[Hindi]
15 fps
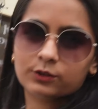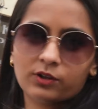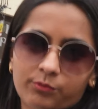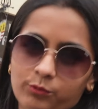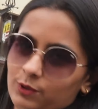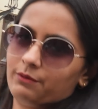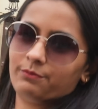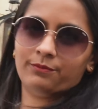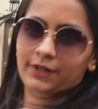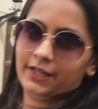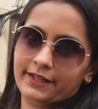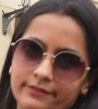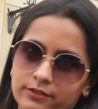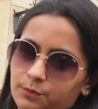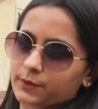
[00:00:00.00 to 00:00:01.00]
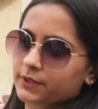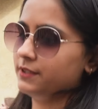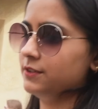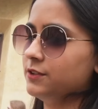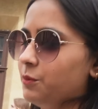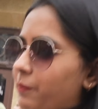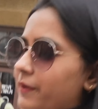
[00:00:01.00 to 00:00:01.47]
का तो आपको हमारा
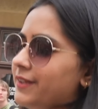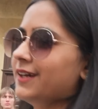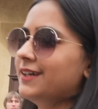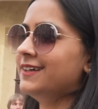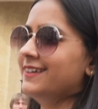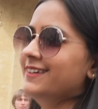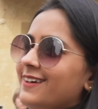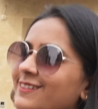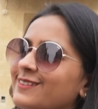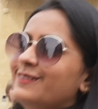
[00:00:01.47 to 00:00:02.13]
एक्सपीरियंस पता ही है